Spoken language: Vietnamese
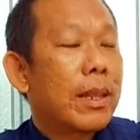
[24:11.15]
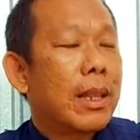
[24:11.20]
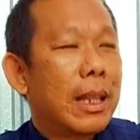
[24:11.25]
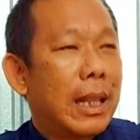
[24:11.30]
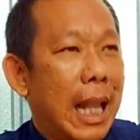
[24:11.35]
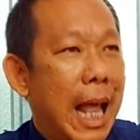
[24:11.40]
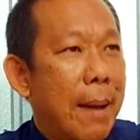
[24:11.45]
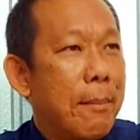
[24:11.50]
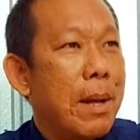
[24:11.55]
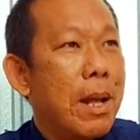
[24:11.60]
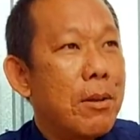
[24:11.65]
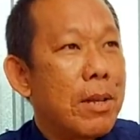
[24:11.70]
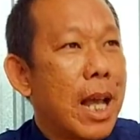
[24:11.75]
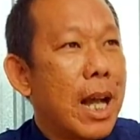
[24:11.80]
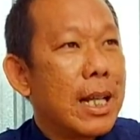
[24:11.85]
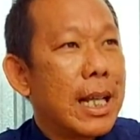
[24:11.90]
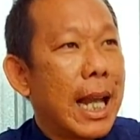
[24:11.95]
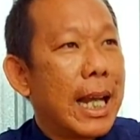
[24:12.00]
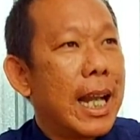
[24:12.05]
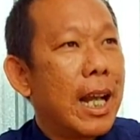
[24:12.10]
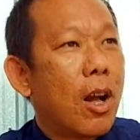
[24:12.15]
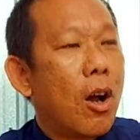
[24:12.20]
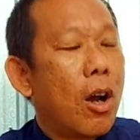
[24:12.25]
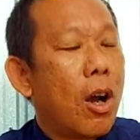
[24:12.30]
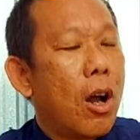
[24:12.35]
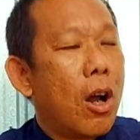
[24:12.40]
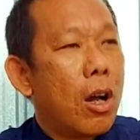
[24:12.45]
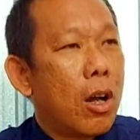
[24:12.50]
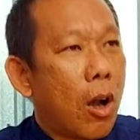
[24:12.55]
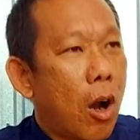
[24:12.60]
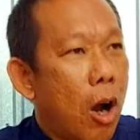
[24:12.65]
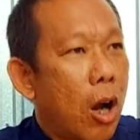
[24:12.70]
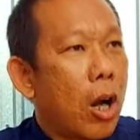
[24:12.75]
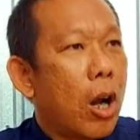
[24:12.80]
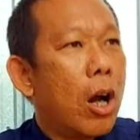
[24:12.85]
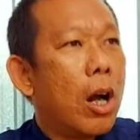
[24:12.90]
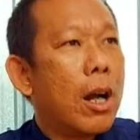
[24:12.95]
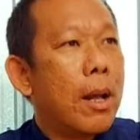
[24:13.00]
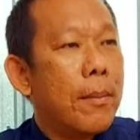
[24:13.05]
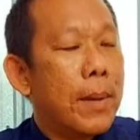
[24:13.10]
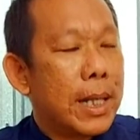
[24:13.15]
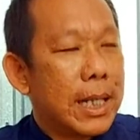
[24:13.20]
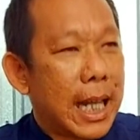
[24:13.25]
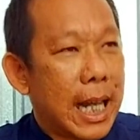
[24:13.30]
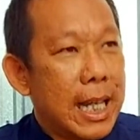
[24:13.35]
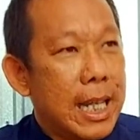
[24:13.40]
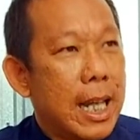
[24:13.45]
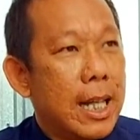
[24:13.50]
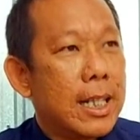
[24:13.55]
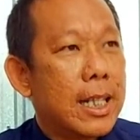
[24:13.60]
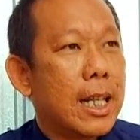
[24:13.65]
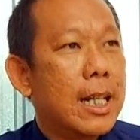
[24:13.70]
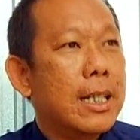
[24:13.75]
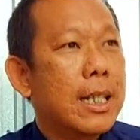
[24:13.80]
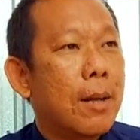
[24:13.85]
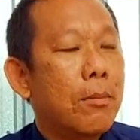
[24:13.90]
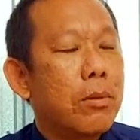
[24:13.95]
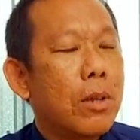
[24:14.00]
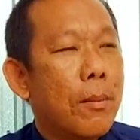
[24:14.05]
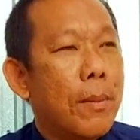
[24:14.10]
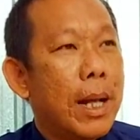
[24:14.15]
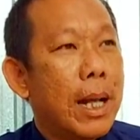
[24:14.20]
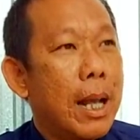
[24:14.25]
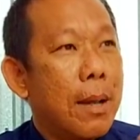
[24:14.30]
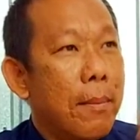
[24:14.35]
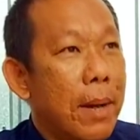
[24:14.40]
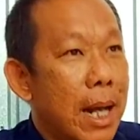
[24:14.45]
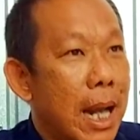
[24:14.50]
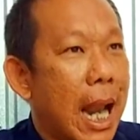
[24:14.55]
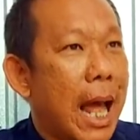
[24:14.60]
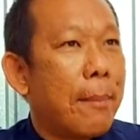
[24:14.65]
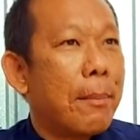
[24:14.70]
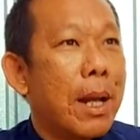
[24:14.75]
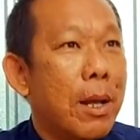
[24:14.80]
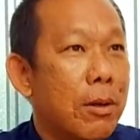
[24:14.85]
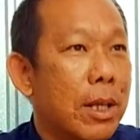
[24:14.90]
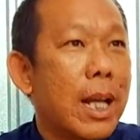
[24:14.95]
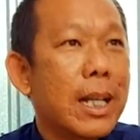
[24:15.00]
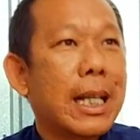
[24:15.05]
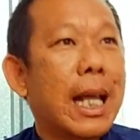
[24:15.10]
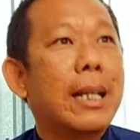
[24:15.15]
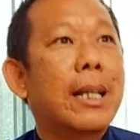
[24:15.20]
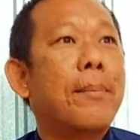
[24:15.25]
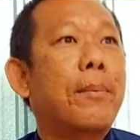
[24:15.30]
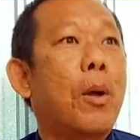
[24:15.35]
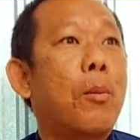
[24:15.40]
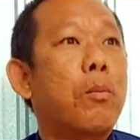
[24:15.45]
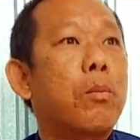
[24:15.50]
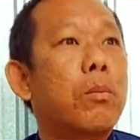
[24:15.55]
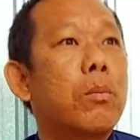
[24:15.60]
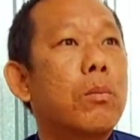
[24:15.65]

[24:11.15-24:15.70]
làm điều chân chánh để có nó có nó để mình xây dựng sự sống cho mình để mình làm điều chân chánh tiếp tục